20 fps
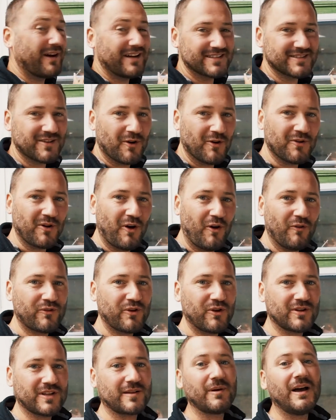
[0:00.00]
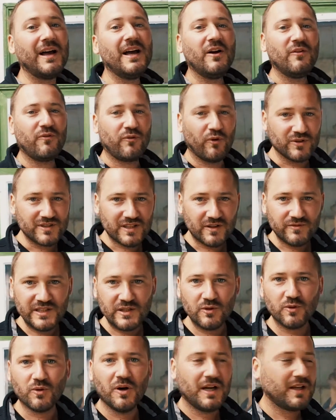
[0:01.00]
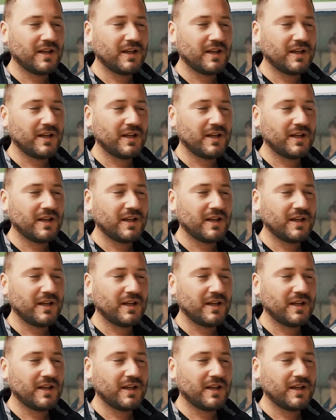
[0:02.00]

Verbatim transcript: er das Rauchen aufgehört hat. Für unser Video